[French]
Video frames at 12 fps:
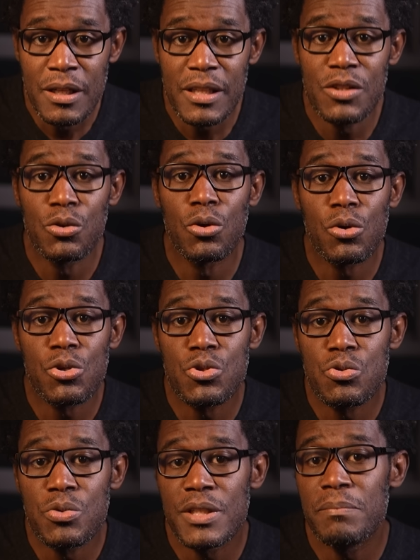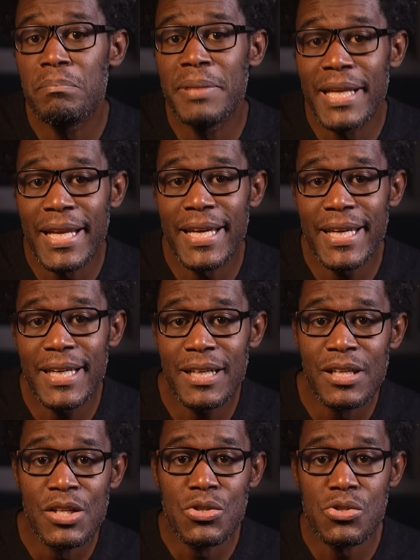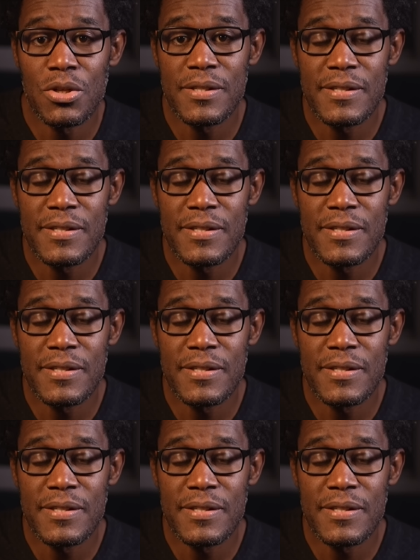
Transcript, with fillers: qui ont conduit Bel sur